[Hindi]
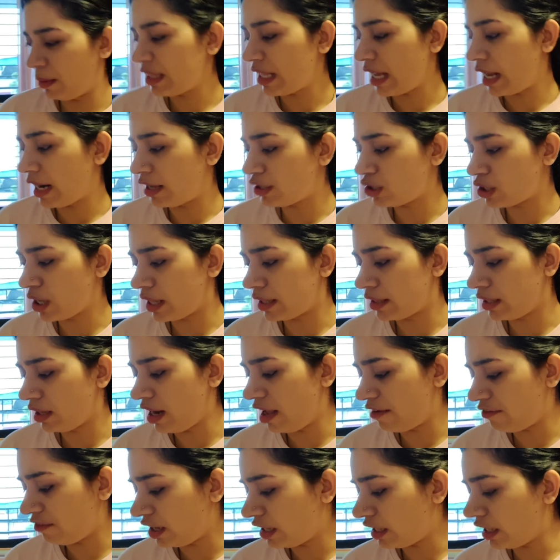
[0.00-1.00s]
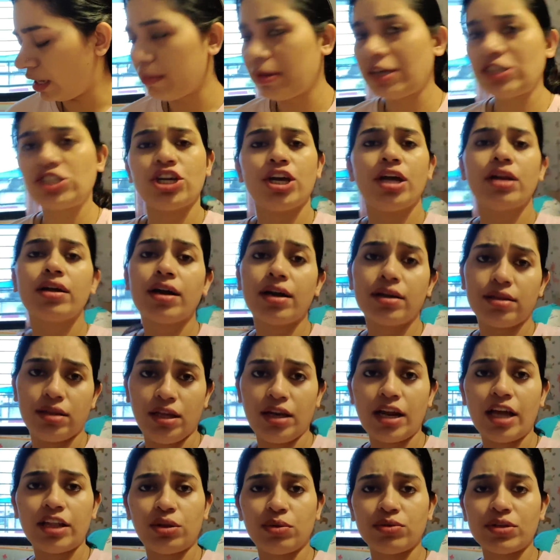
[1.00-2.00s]
बताना चाहती डेफिनेटली मैं शेयर
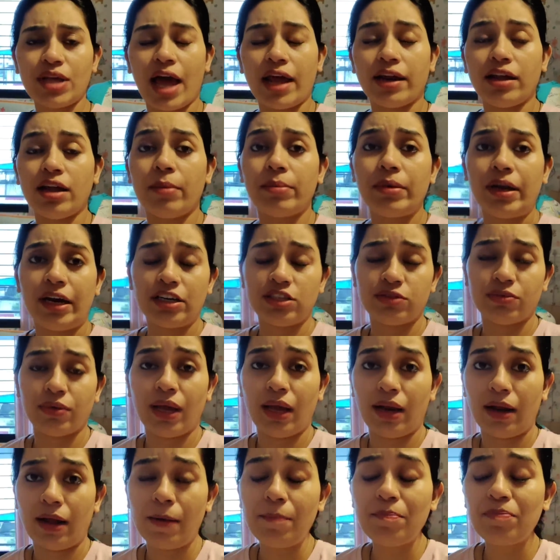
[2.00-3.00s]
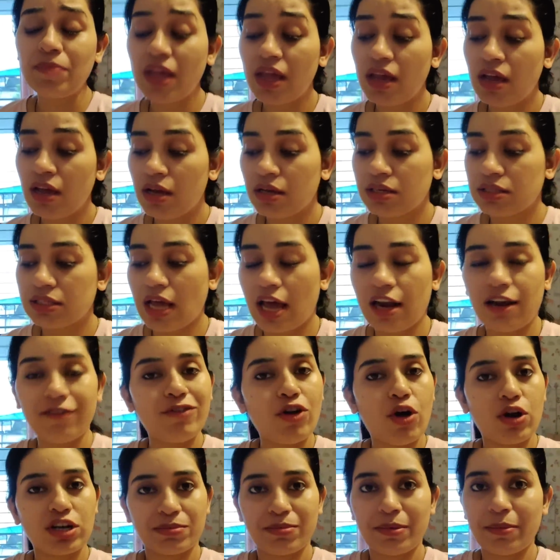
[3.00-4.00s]
करती रहती हूँ सारी अपडेट्स वगैरह सारे
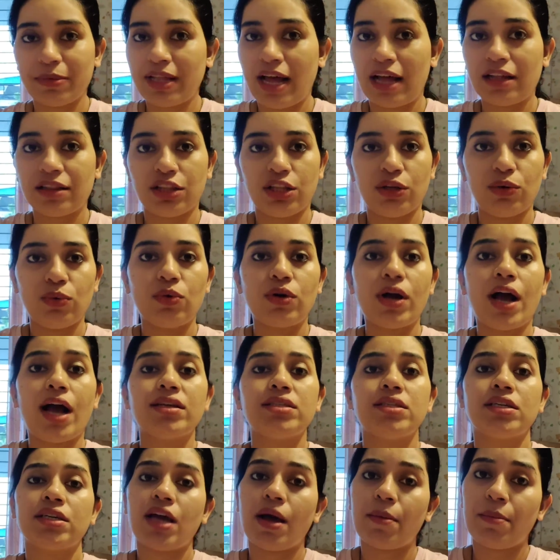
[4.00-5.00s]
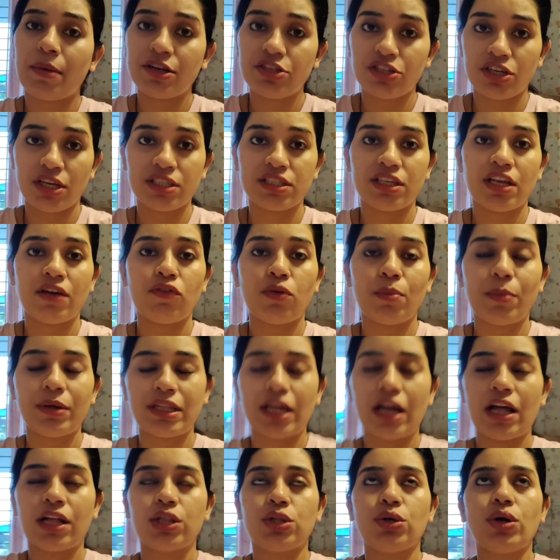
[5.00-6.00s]
ब्लॉग्स पर बताती हूँ कहाँ से क्या परचेज़ किया वो
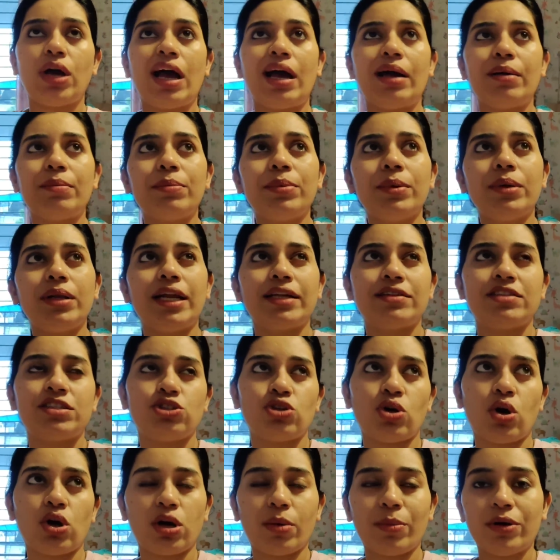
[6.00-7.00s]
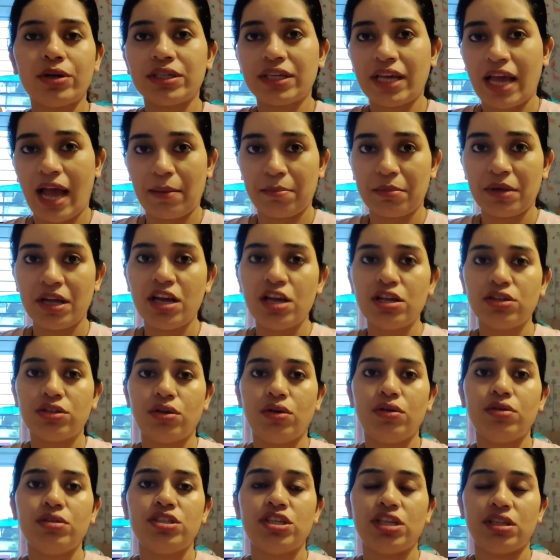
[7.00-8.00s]
बताती हूँ अब लेट्स टॉक अबाउट कैप
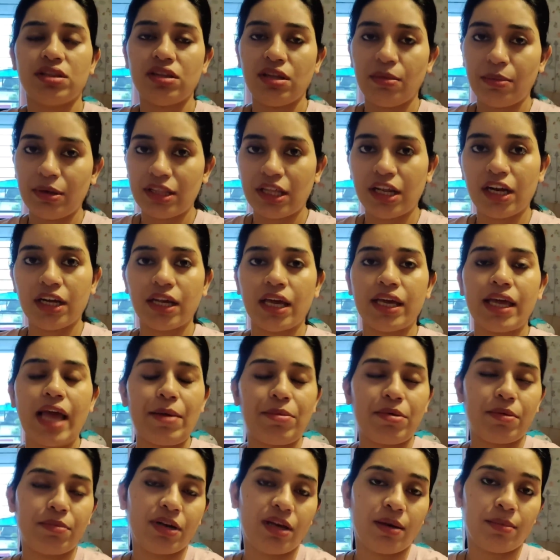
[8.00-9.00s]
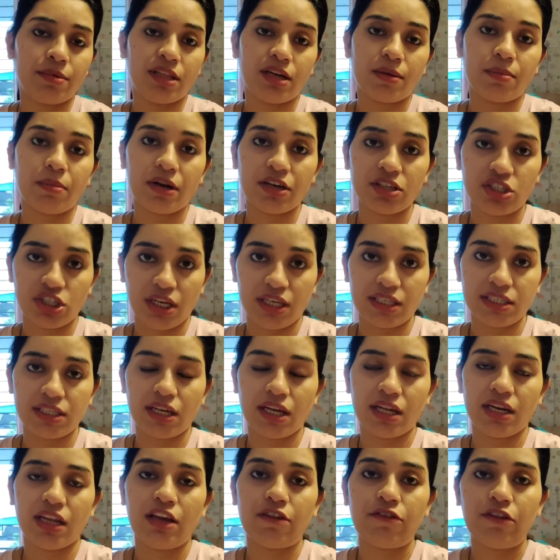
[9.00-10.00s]
सो जितनी भी तरह की कैप हमने अभी तक परचेज़
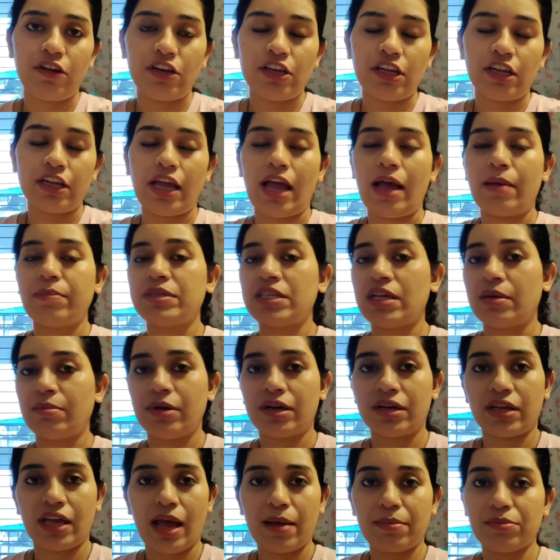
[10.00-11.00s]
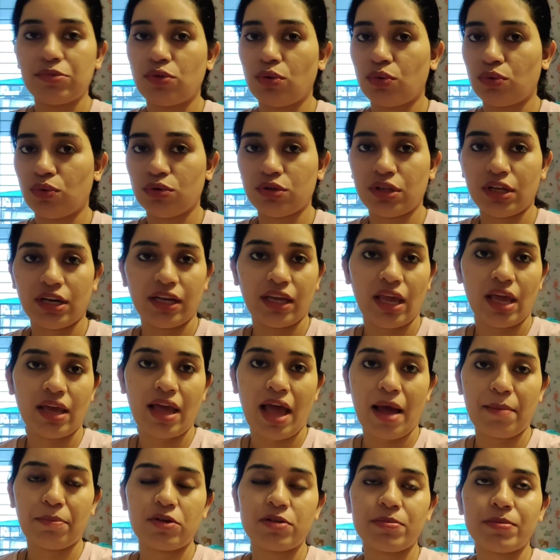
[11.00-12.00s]
करी है विंटर कैप समर कैप दोनों तरह की
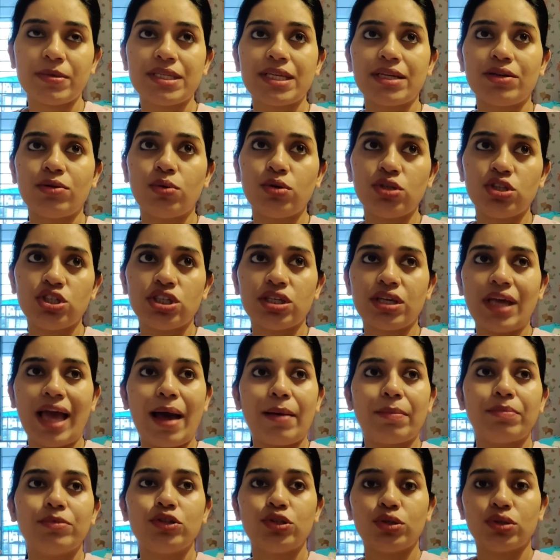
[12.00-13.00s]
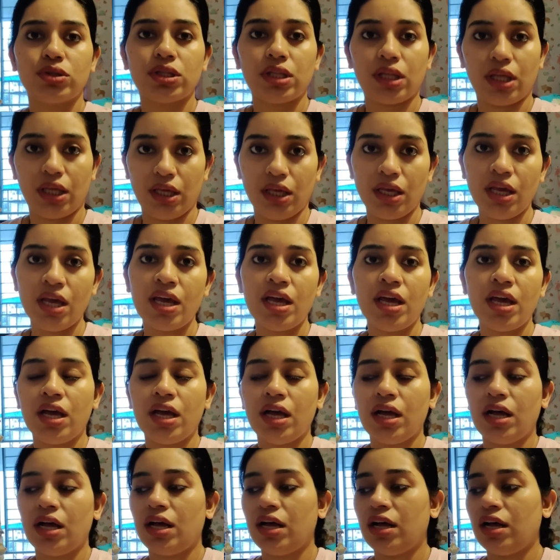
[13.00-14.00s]
कैप उसमें से कुछ कैप जो थी
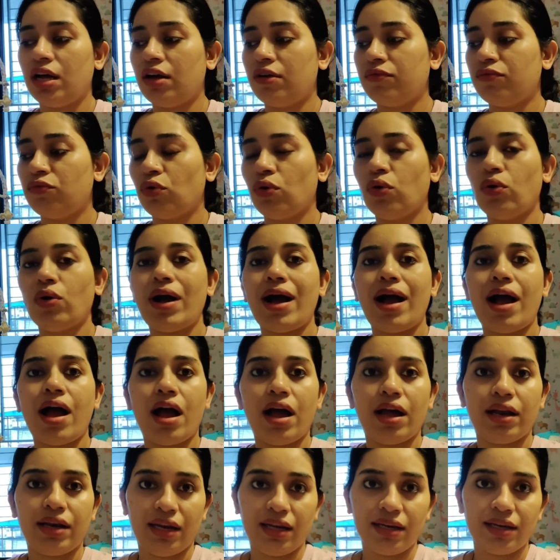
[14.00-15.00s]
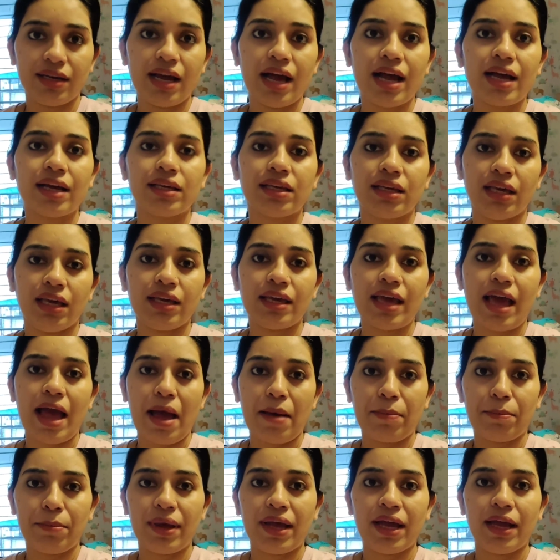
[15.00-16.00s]
आ, वो अनिका की
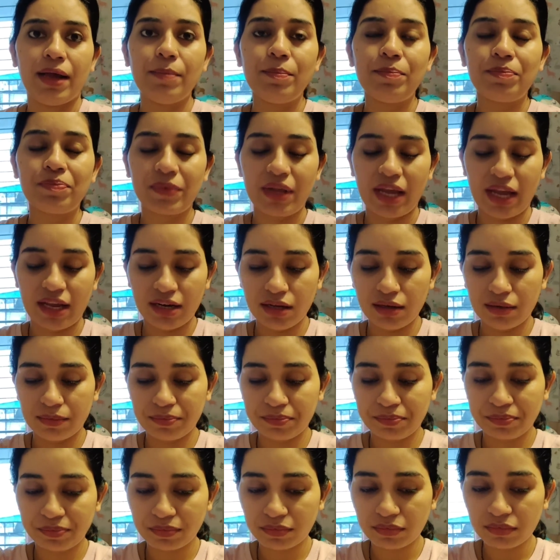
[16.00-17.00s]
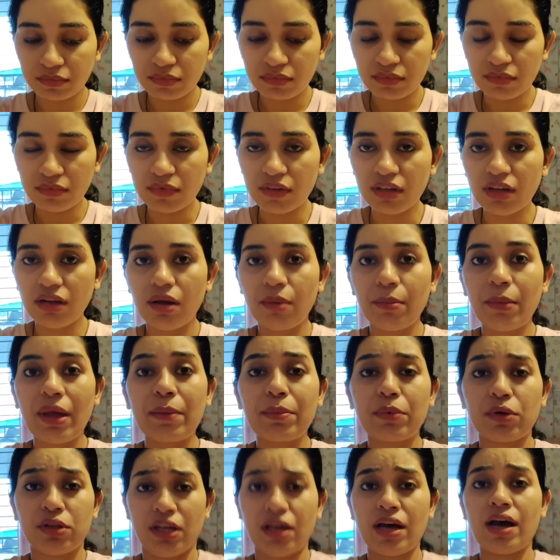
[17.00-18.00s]
कैप है है ना मैं
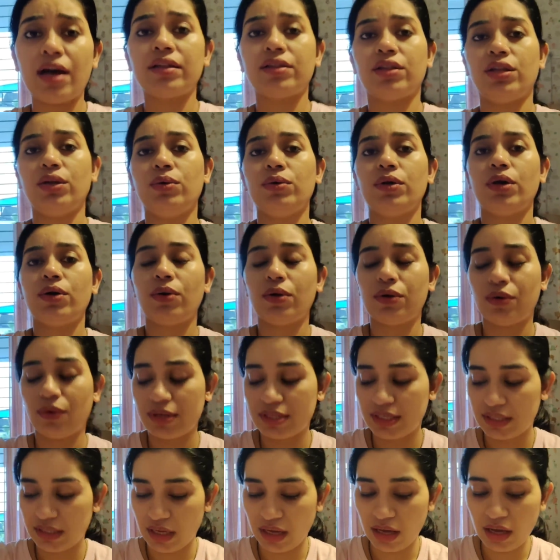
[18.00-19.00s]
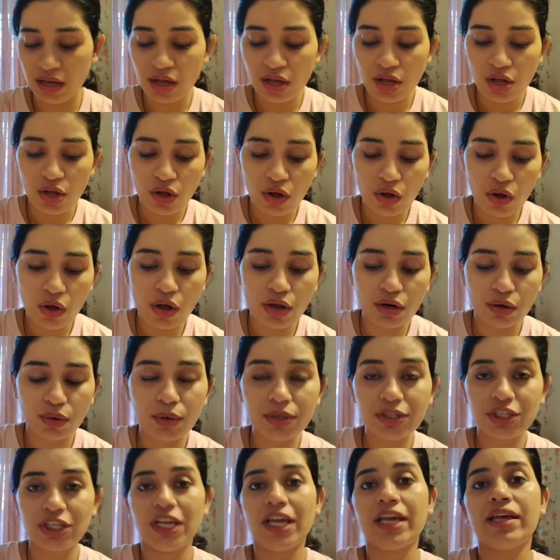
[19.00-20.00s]
आपको दिखाती हूँ कि कौन कौन सी है और
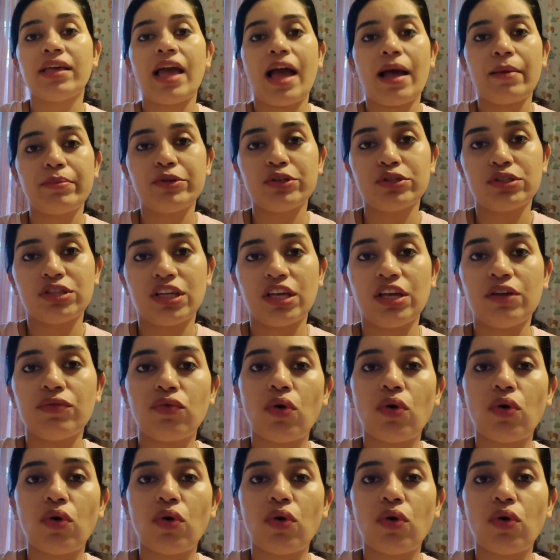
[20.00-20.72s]
कुछ ही कैप जो थी